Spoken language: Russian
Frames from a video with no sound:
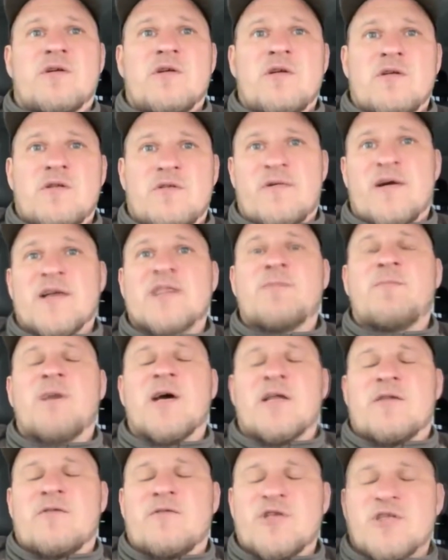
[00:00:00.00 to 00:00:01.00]

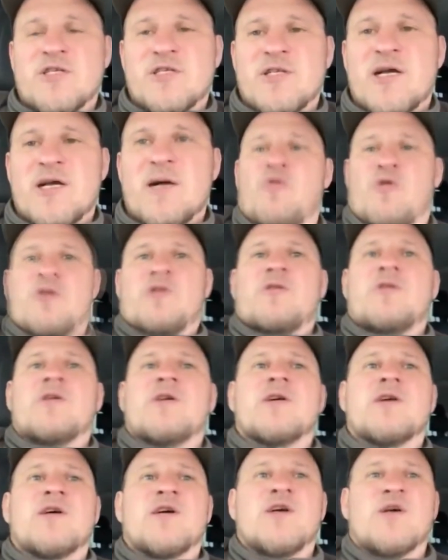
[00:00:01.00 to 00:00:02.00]
25 числа мне под
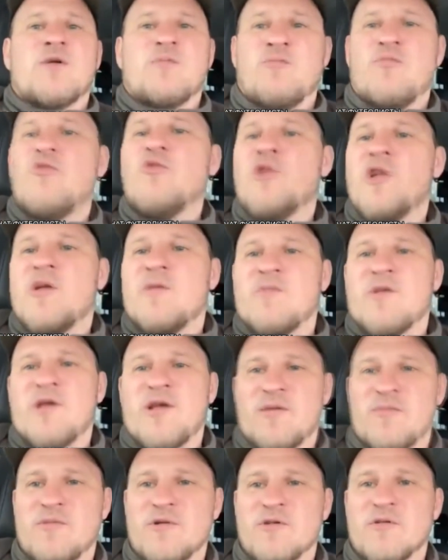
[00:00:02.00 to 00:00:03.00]
э, пулями
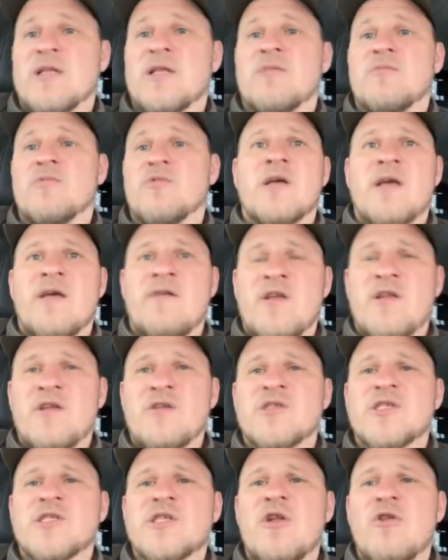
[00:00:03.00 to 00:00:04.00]
я был. Я видел
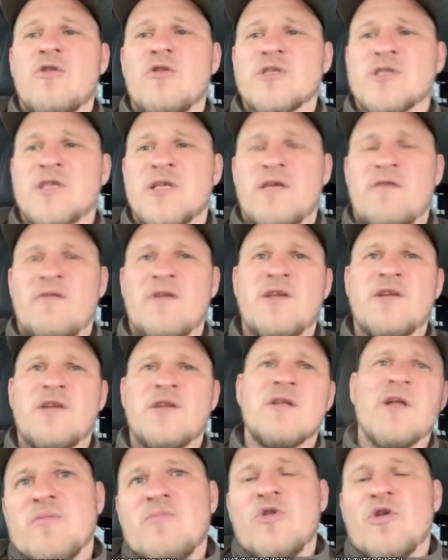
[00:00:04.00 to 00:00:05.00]
слезы, я видел
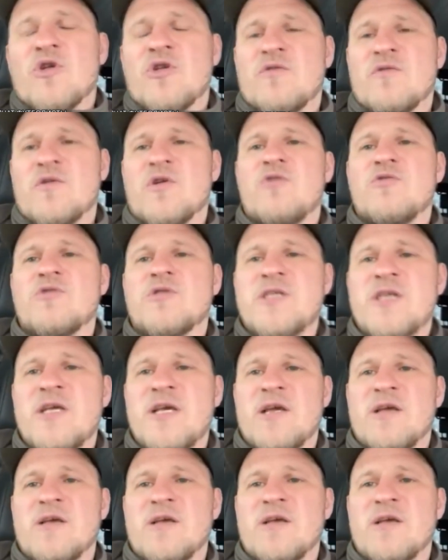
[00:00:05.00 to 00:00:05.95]
мертвых людей,